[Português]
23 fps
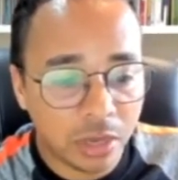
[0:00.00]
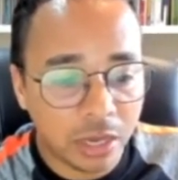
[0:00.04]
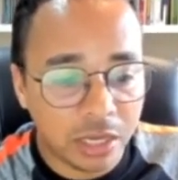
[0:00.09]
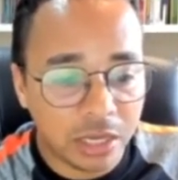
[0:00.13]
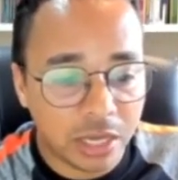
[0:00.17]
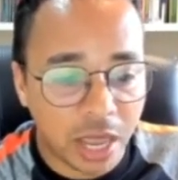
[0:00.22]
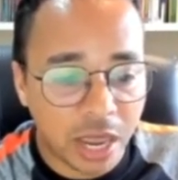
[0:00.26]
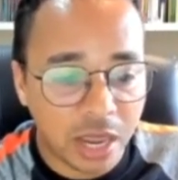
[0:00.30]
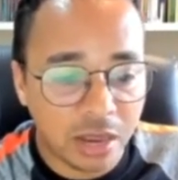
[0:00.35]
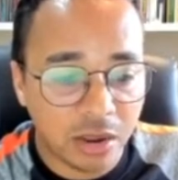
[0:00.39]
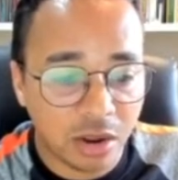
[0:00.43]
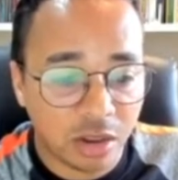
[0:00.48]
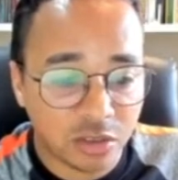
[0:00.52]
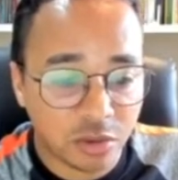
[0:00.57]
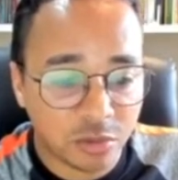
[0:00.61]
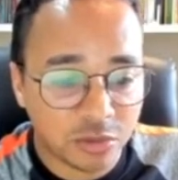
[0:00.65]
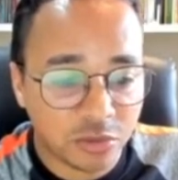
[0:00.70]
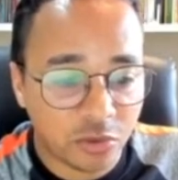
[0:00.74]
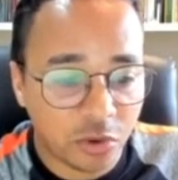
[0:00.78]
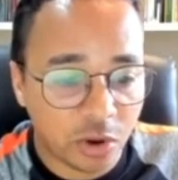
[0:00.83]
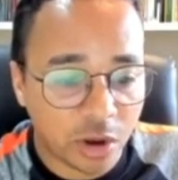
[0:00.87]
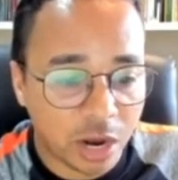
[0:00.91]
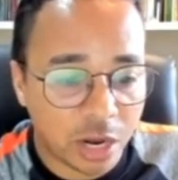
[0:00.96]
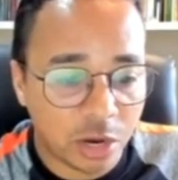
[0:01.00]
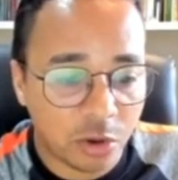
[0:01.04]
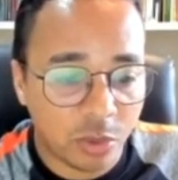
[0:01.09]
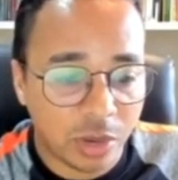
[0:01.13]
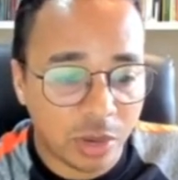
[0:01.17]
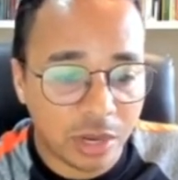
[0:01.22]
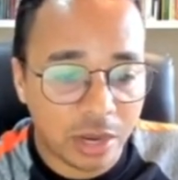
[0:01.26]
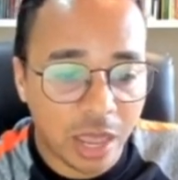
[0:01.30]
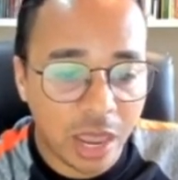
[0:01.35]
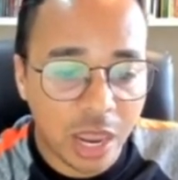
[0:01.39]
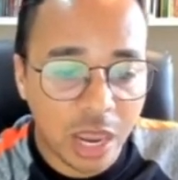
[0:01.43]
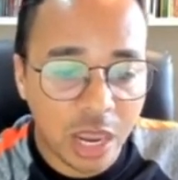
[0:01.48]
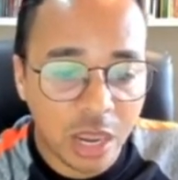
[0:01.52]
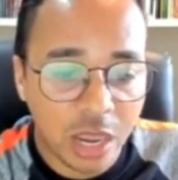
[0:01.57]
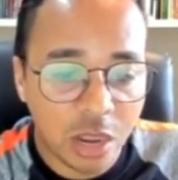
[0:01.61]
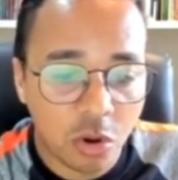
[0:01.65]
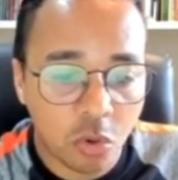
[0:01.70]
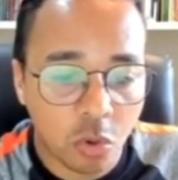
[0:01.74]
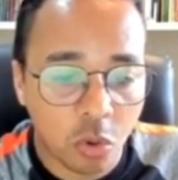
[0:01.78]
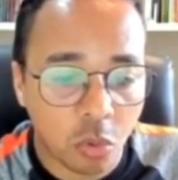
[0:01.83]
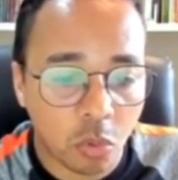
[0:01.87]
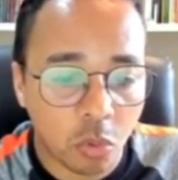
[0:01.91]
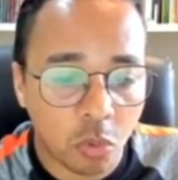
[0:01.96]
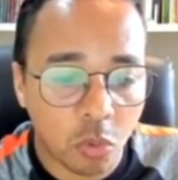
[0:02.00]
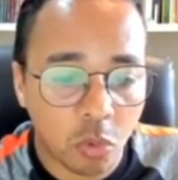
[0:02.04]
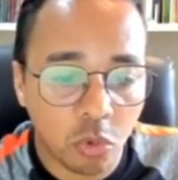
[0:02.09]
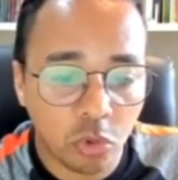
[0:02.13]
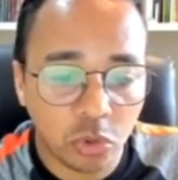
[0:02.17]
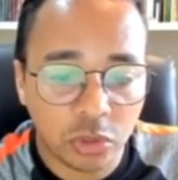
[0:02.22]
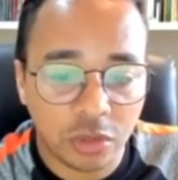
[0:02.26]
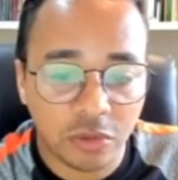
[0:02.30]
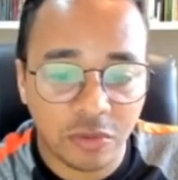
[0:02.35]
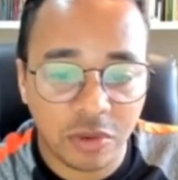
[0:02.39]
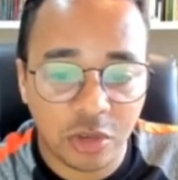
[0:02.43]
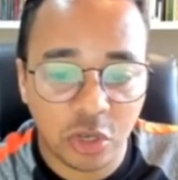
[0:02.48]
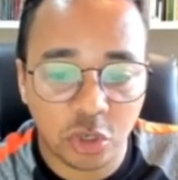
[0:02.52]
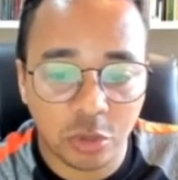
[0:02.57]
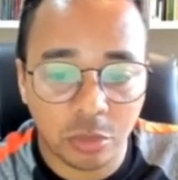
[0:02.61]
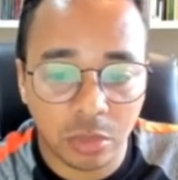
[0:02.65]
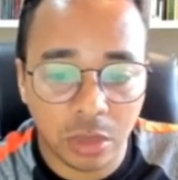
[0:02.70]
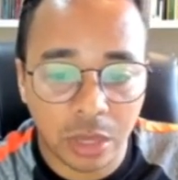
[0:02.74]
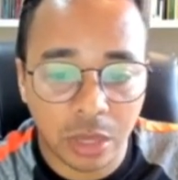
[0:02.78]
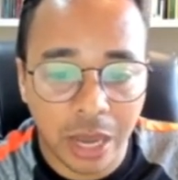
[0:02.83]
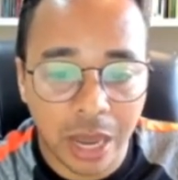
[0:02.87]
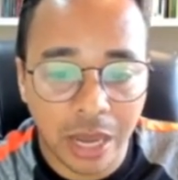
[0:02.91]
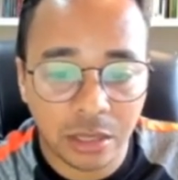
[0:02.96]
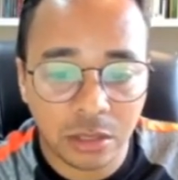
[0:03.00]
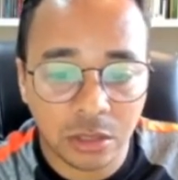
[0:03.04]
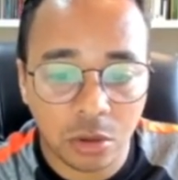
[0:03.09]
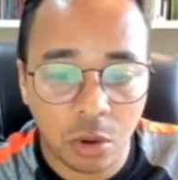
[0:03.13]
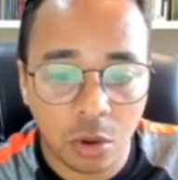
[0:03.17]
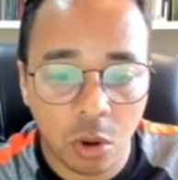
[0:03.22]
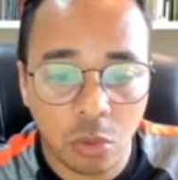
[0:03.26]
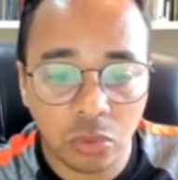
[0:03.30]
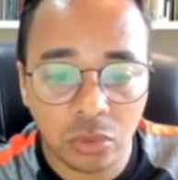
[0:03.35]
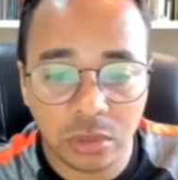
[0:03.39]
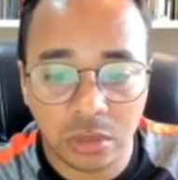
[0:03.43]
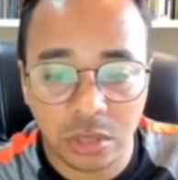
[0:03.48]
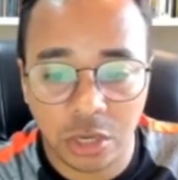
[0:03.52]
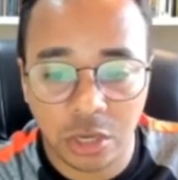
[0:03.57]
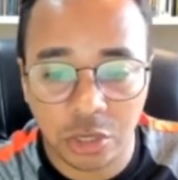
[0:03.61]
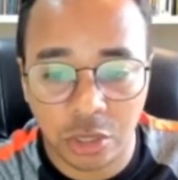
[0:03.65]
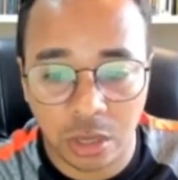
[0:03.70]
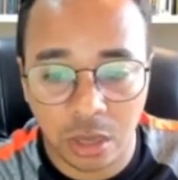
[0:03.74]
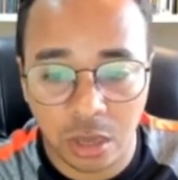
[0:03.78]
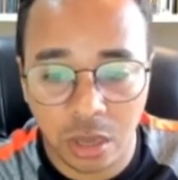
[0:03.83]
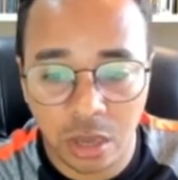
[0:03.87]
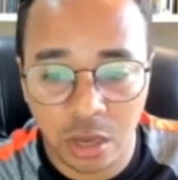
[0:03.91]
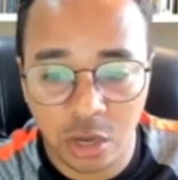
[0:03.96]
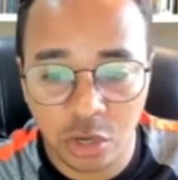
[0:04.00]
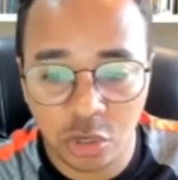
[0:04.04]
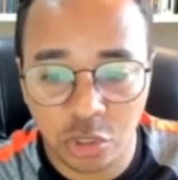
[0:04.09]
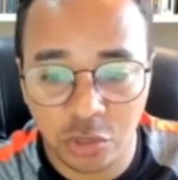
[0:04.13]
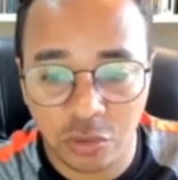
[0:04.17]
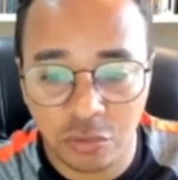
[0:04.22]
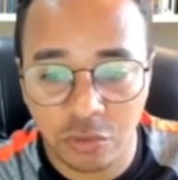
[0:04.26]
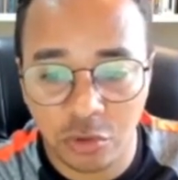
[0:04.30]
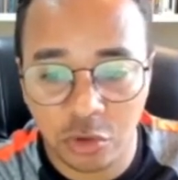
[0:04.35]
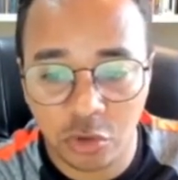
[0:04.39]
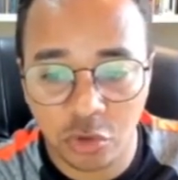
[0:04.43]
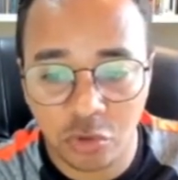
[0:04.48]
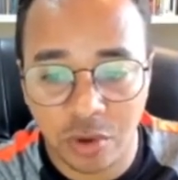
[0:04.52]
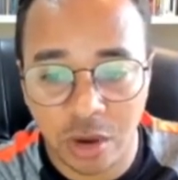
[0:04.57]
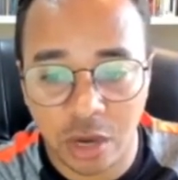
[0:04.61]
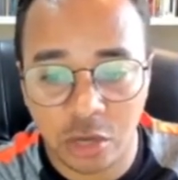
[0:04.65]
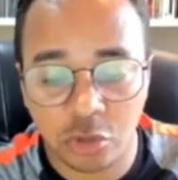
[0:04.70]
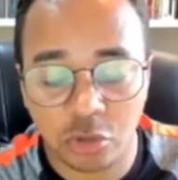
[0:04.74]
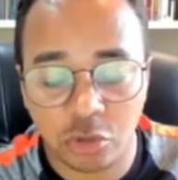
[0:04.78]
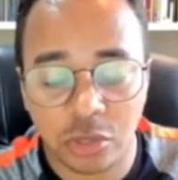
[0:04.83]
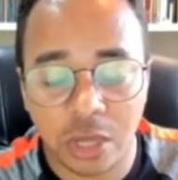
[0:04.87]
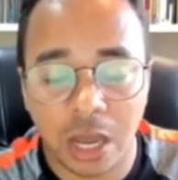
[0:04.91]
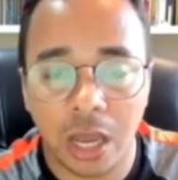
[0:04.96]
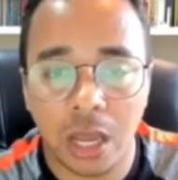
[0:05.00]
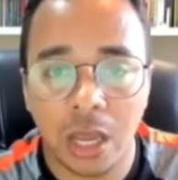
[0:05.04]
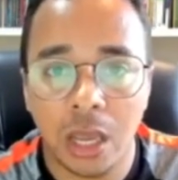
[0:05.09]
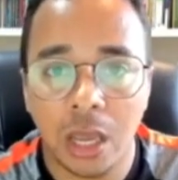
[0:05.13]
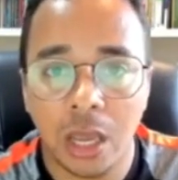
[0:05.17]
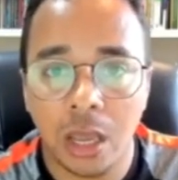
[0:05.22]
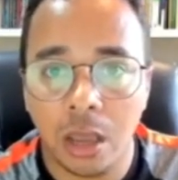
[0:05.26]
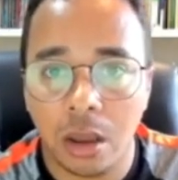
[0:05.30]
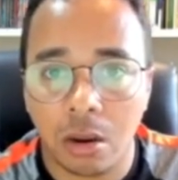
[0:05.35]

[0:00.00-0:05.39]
e aí nós vamos focar no Enem, concurso e vestibulares, ou seja, este vídeo vai ajudar